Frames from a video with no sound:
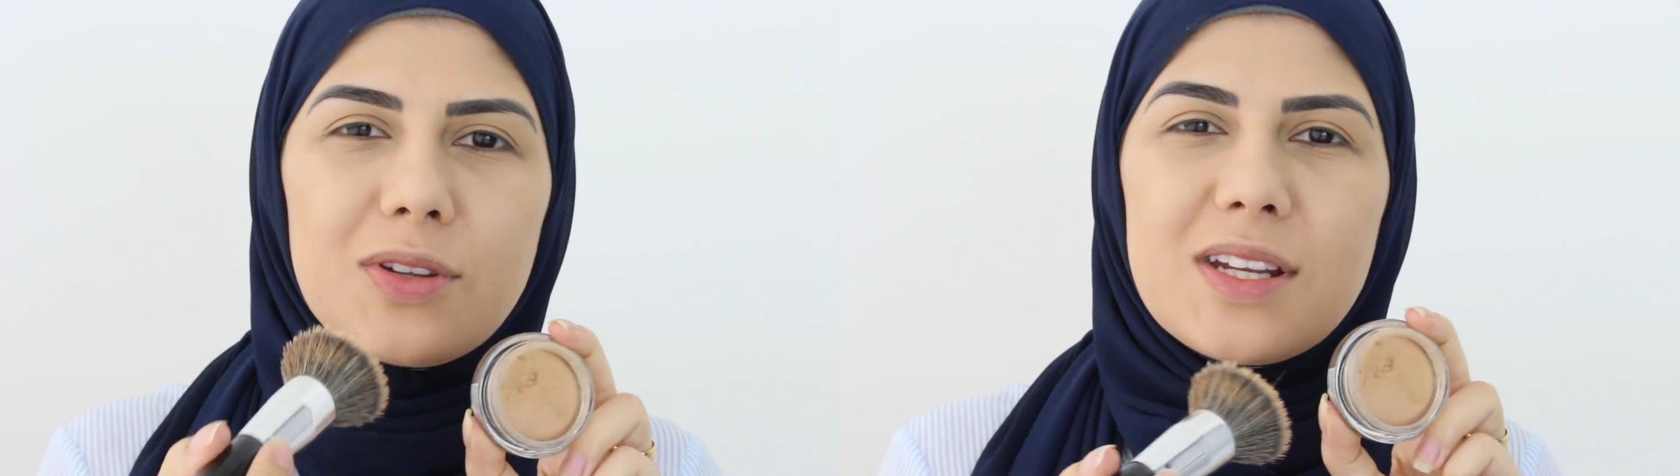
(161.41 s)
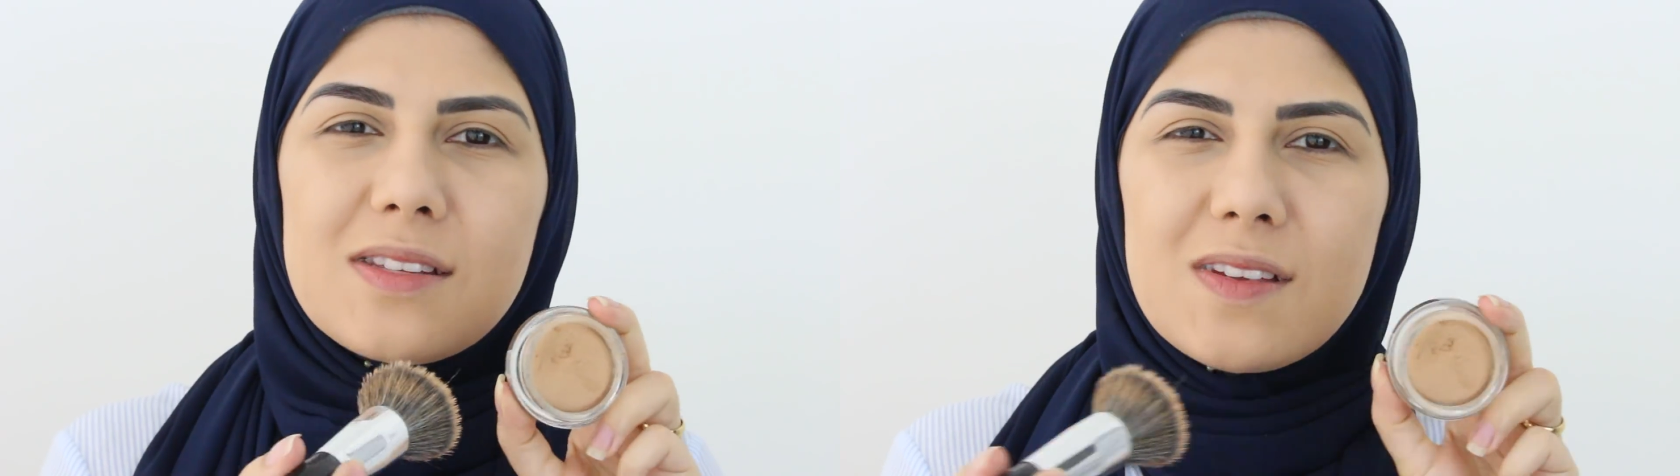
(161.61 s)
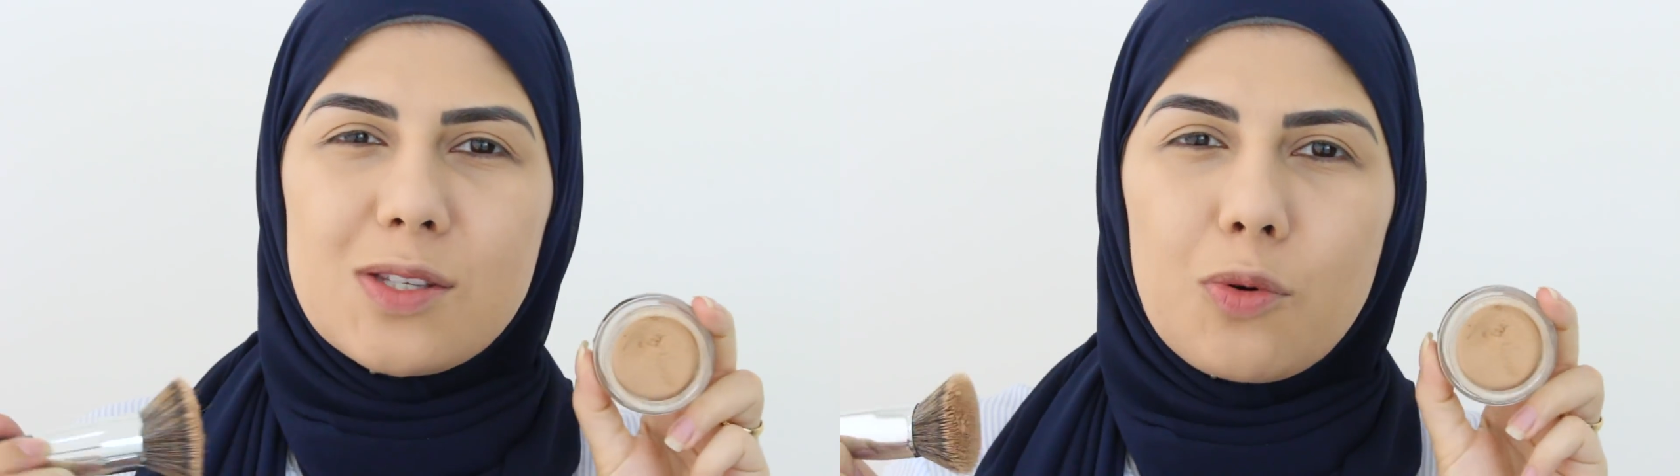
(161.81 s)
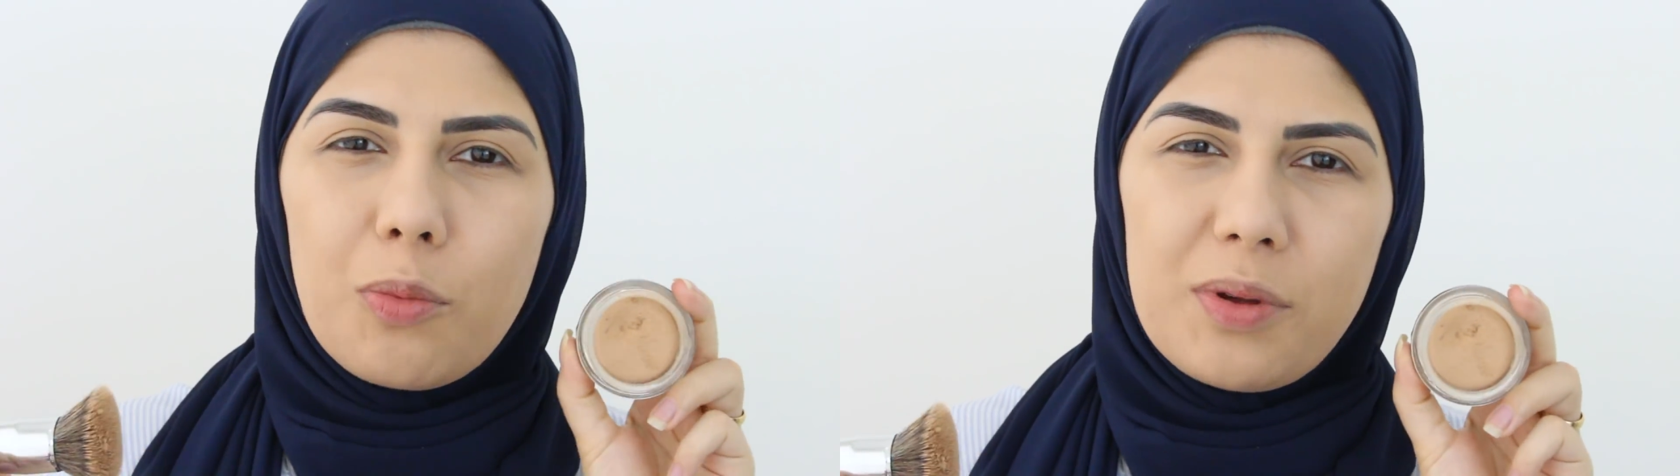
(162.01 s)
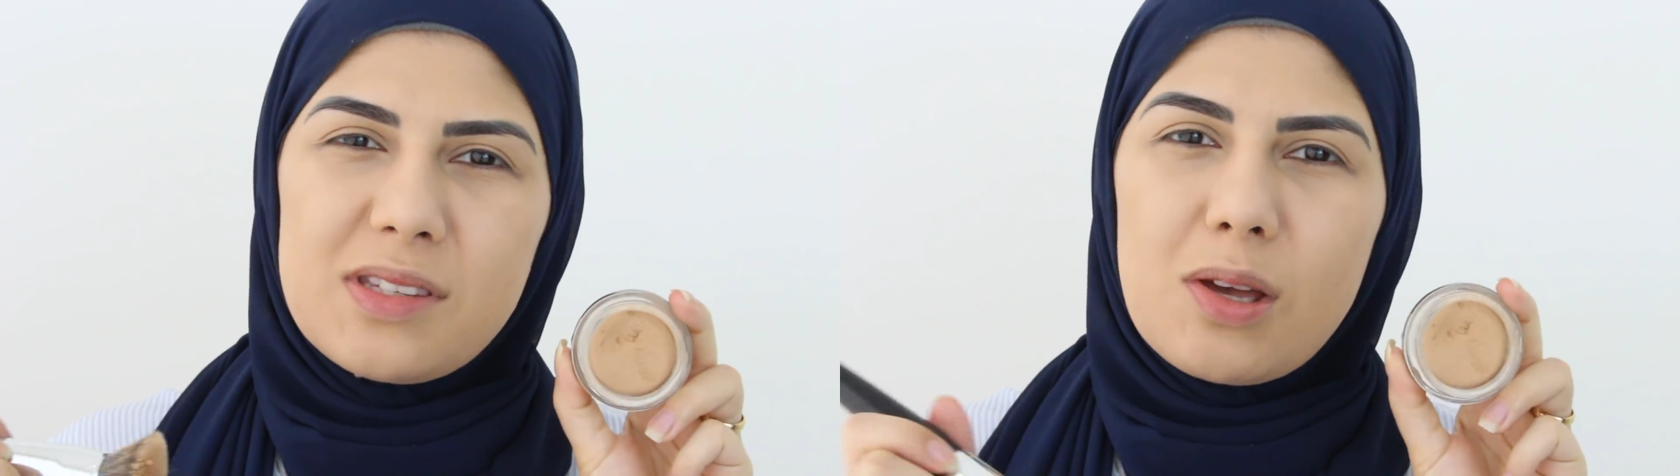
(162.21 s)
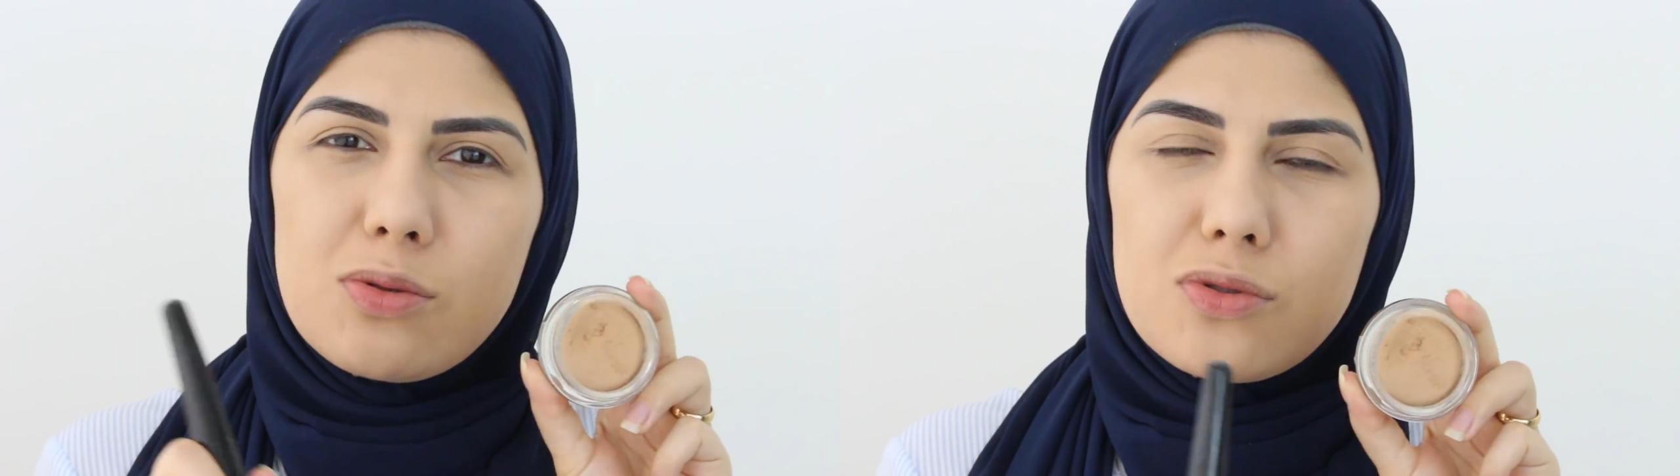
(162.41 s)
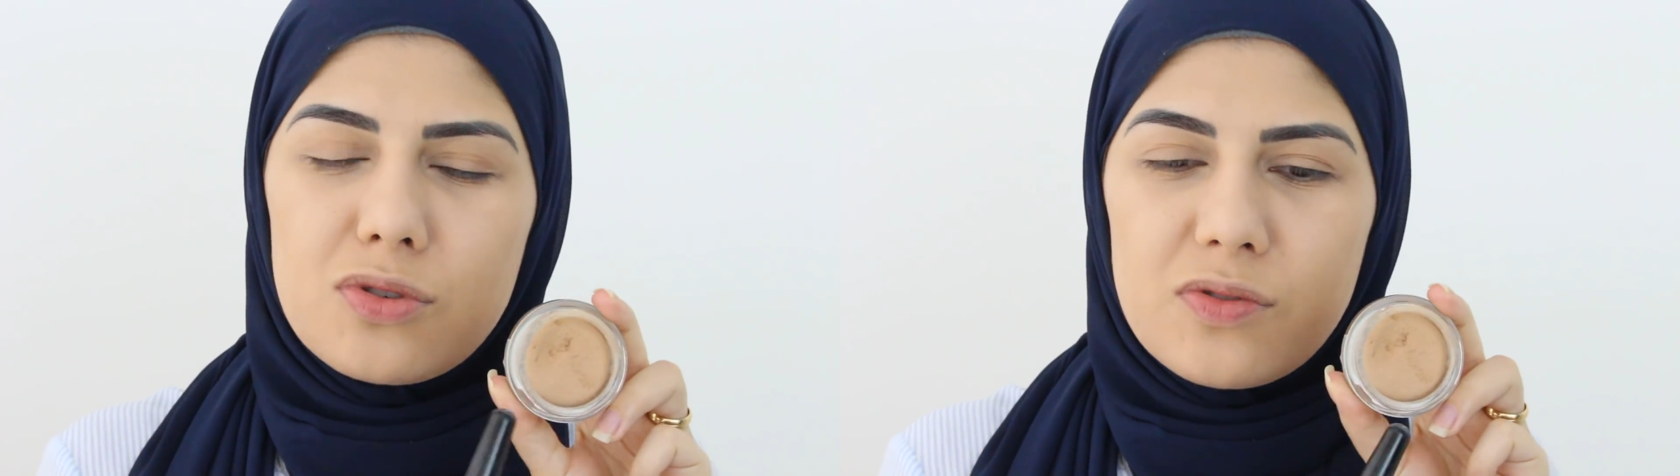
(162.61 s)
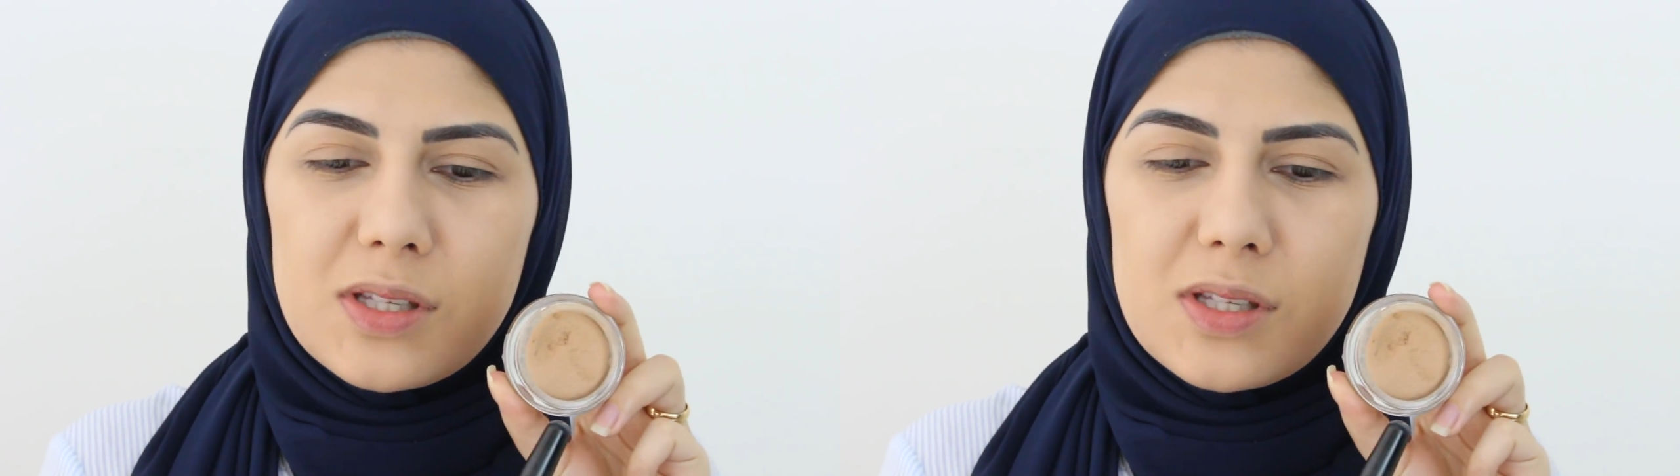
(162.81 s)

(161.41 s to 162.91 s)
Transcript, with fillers: outras vezes com o pincel sujo,